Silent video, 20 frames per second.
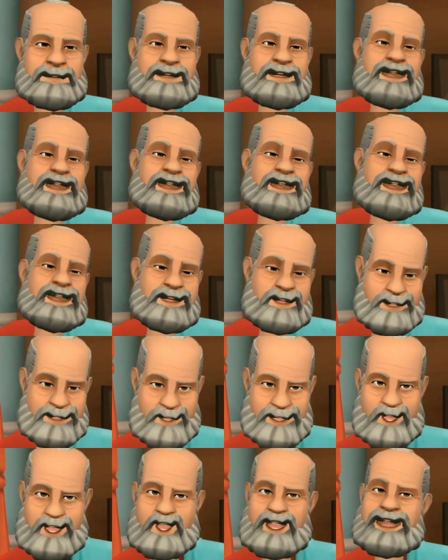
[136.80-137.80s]
মোবাইলও লিবু
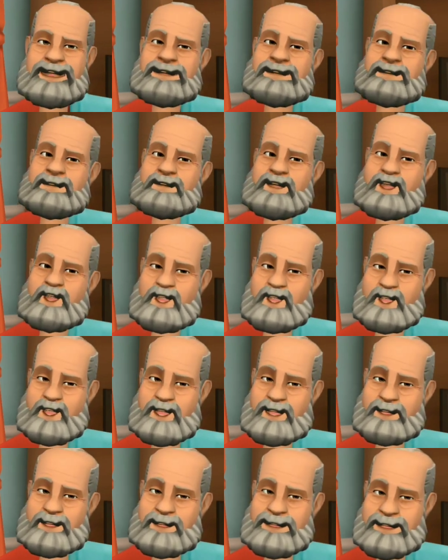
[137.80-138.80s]
না শীতের
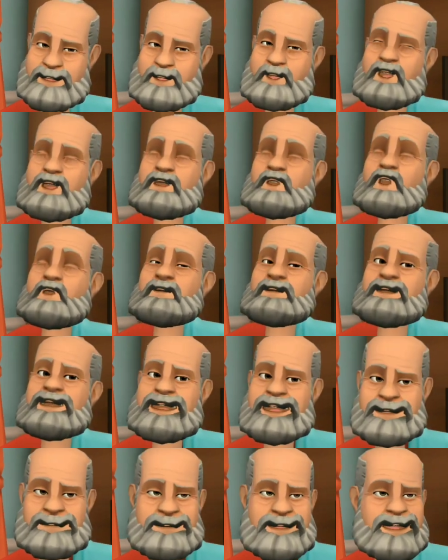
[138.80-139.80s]
কাপড়ও লিবু না
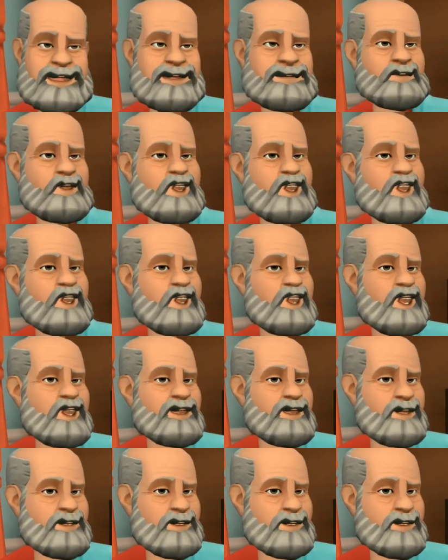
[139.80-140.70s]
করবুটা কি বিয়ে করবো